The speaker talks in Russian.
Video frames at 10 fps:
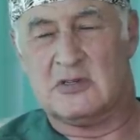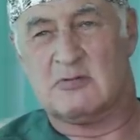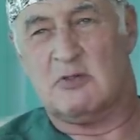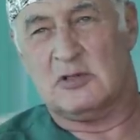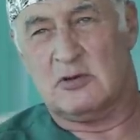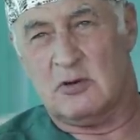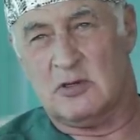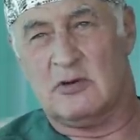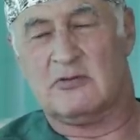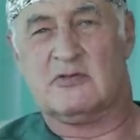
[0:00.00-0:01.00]
с
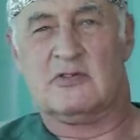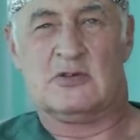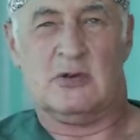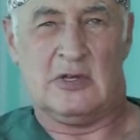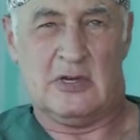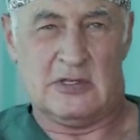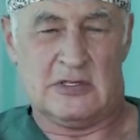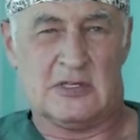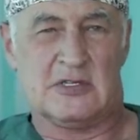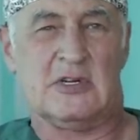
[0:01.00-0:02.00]
балконов, с высоких
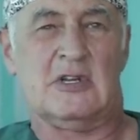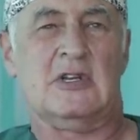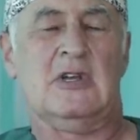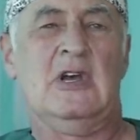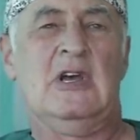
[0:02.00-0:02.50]
этажей.